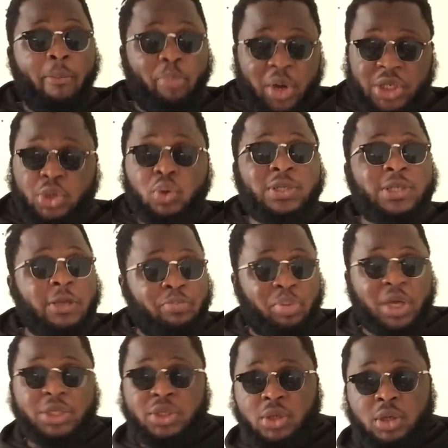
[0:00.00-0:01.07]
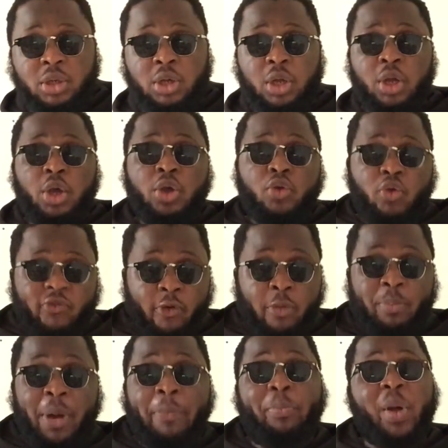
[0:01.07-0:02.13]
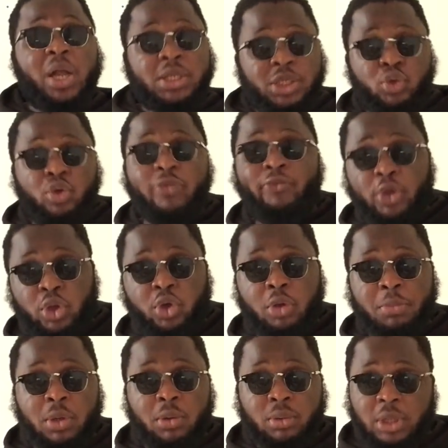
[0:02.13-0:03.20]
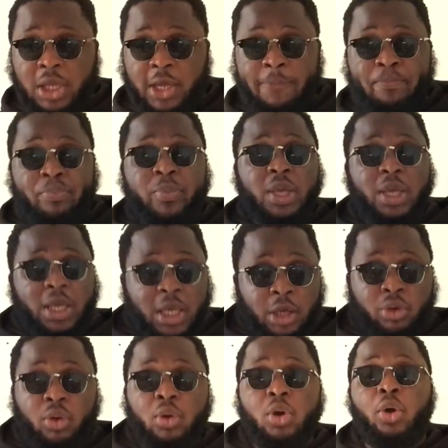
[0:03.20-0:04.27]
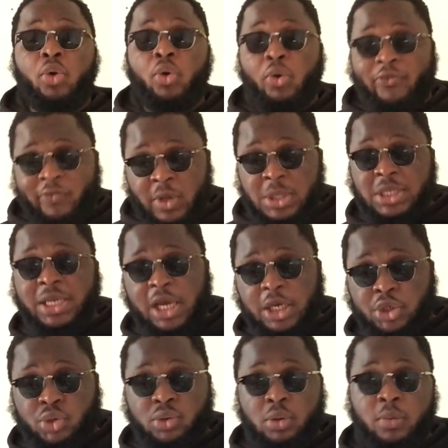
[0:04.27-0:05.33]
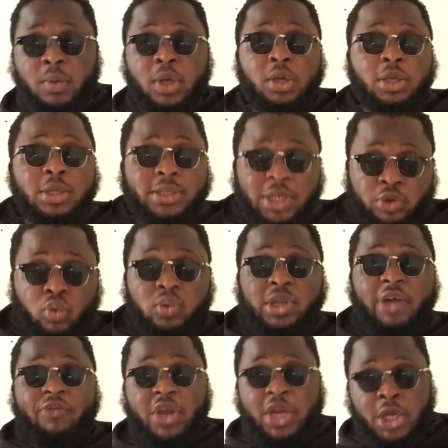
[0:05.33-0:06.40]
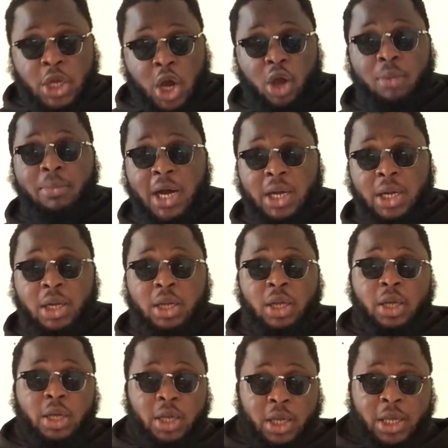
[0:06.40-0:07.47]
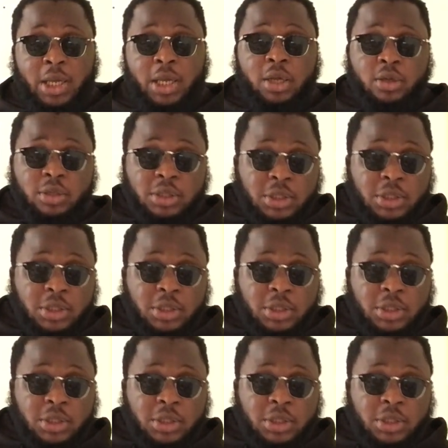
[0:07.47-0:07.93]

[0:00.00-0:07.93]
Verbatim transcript: Parce que ces personnes ne font pas partie de votre communauté et que leurs revendications, c'est tout à fait normal et